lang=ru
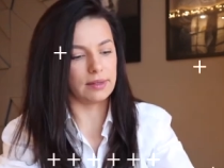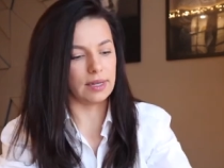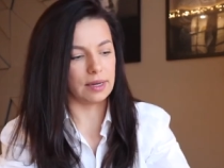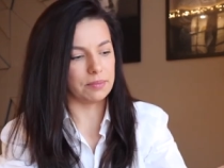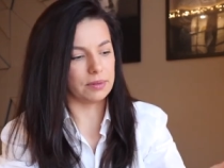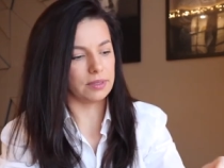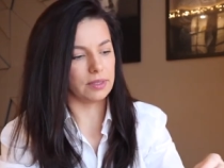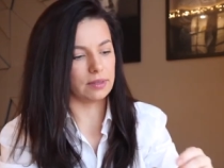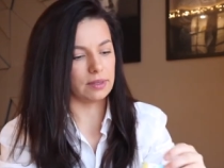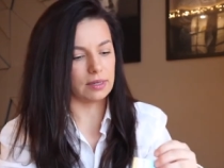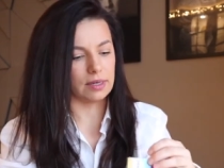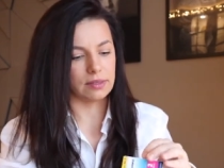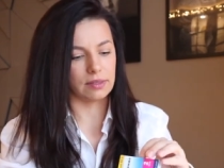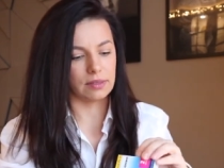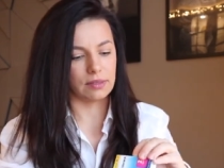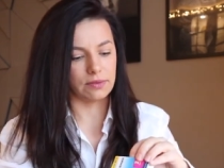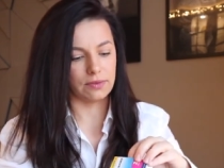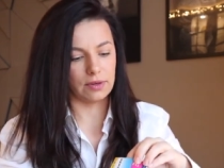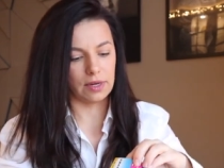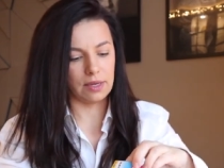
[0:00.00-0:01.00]
И дабы не
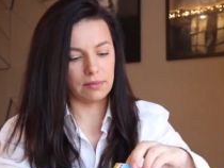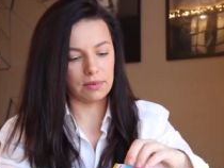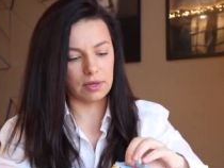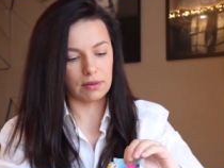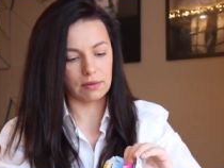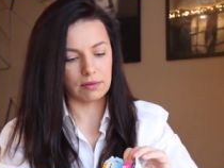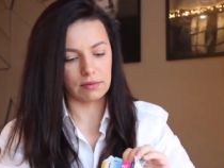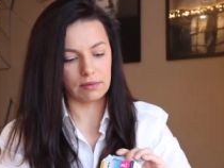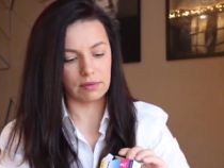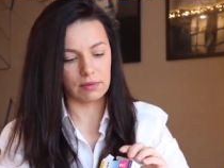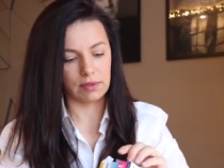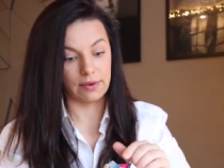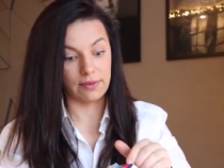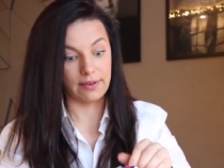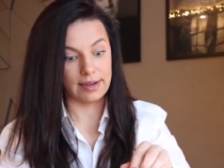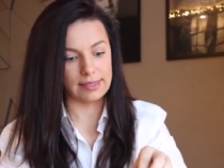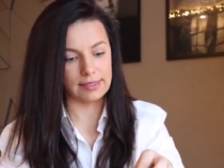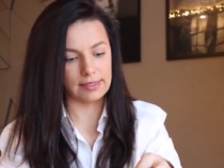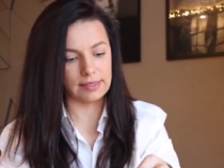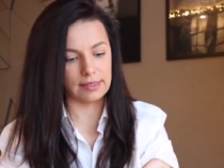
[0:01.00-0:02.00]
тратить время,
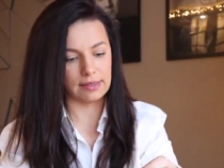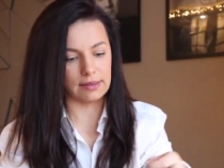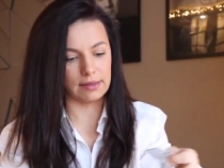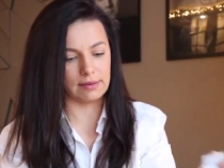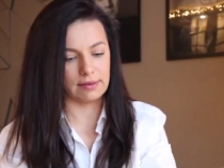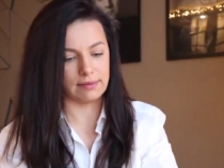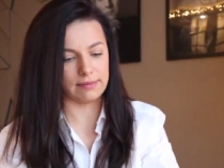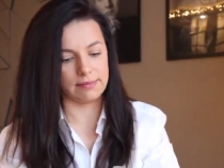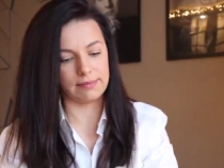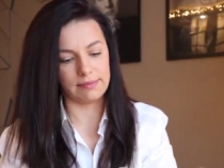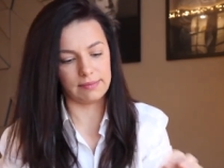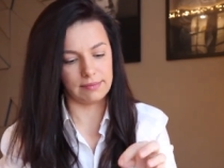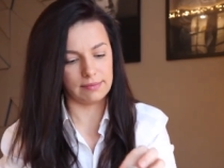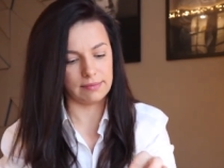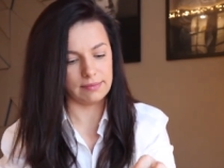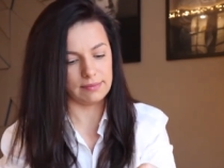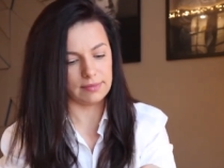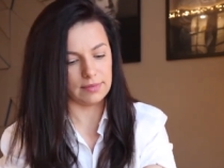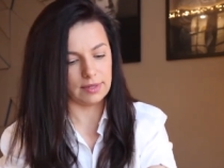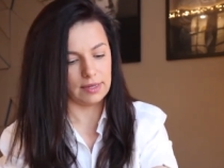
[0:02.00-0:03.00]
давайте
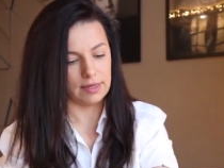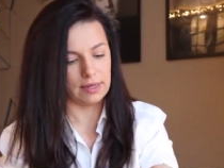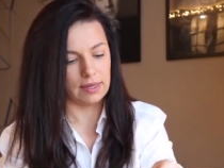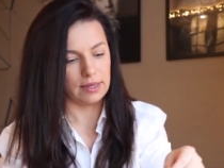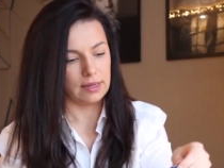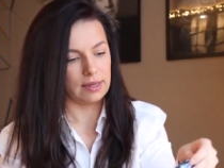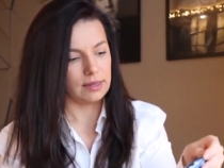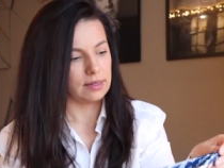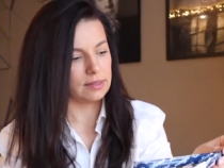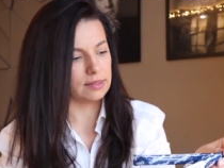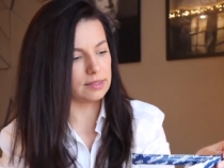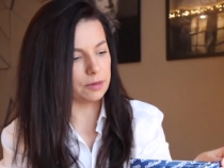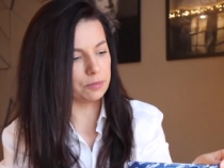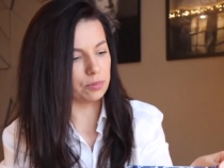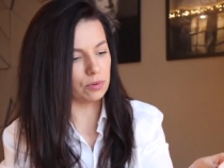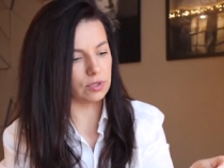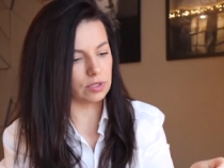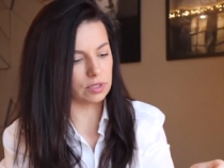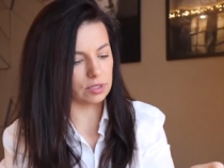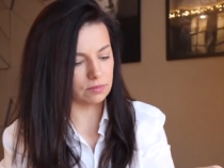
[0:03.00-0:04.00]

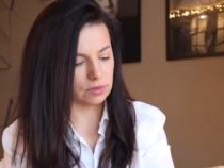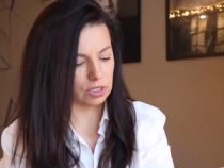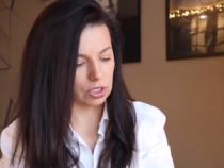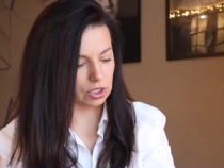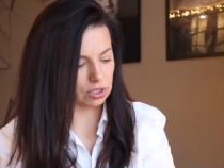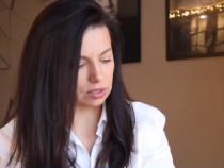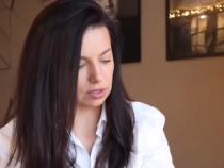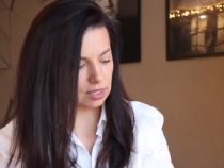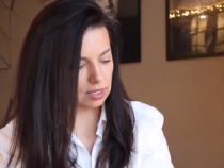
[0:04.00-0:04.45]
запустим наши